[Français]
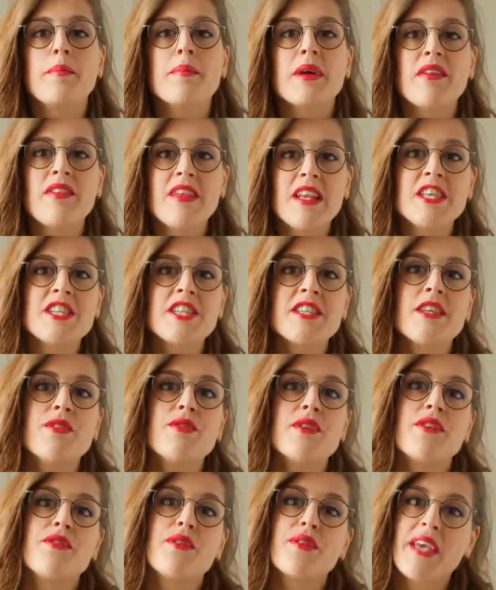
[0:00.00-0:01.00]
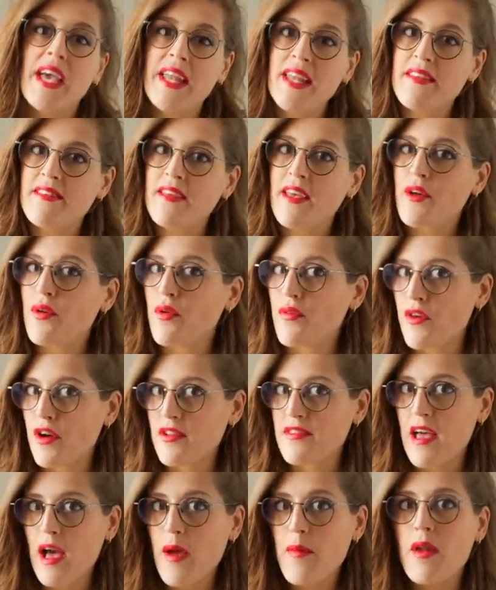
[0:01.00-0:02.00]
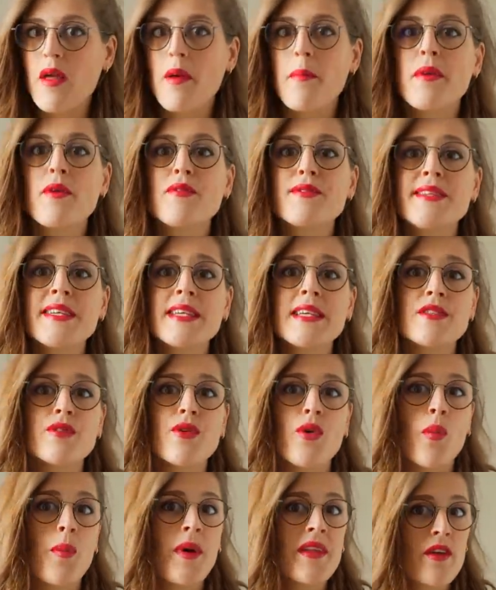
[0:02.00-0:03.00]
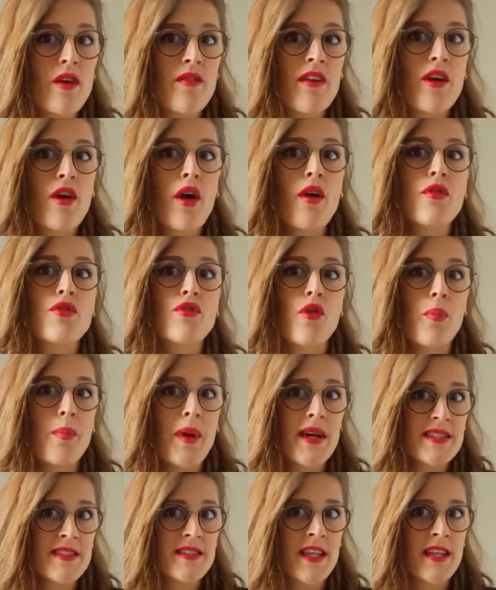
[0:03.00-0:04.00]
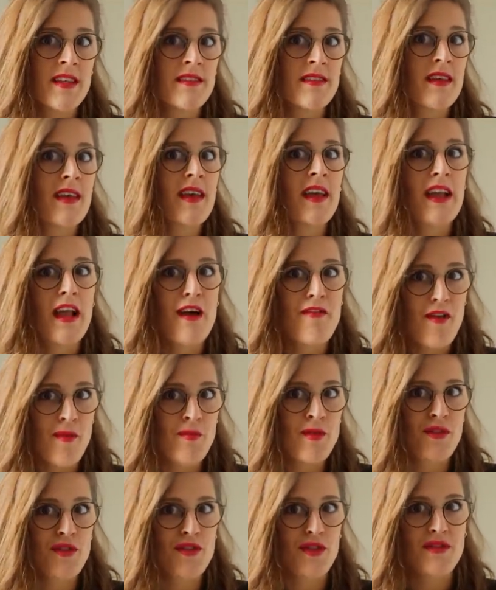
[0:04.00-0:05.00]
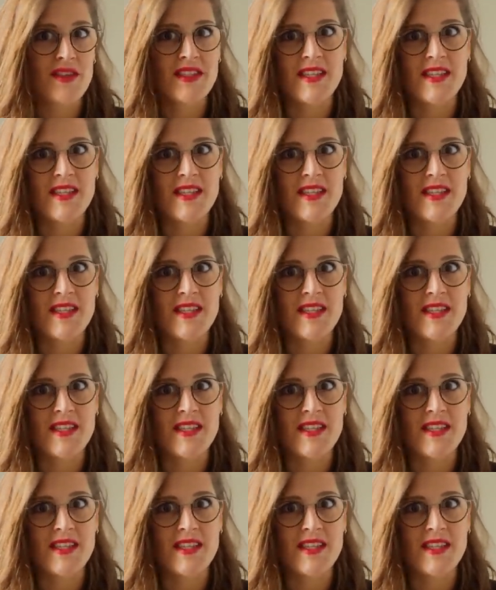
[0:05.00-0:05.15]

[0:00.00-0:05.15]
Privilégiez des lunettes de qualité et confortables, mais aussi qui sauront mettre en valeur votre personnalité et la forme de votre